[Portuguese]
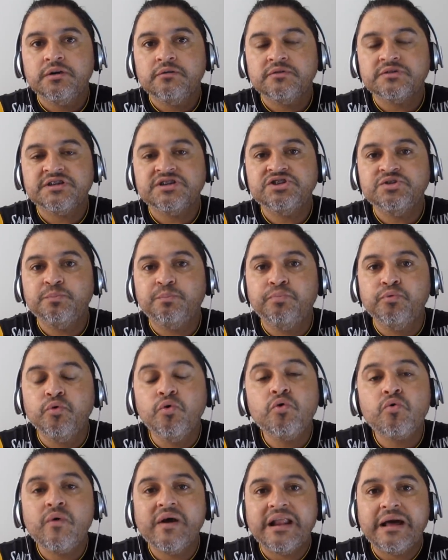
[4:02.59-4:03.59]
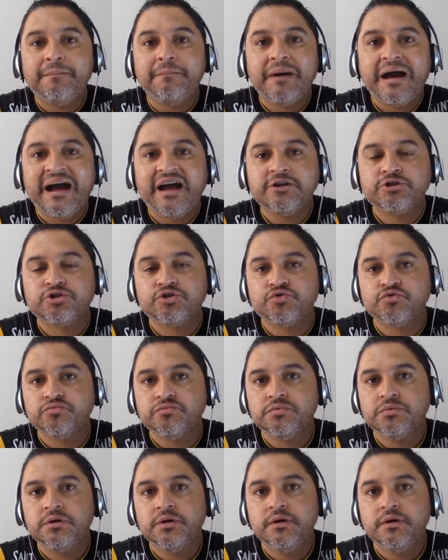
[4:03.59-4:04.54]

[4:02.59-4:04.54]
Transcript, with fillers: vocês empurram o goela abaixo,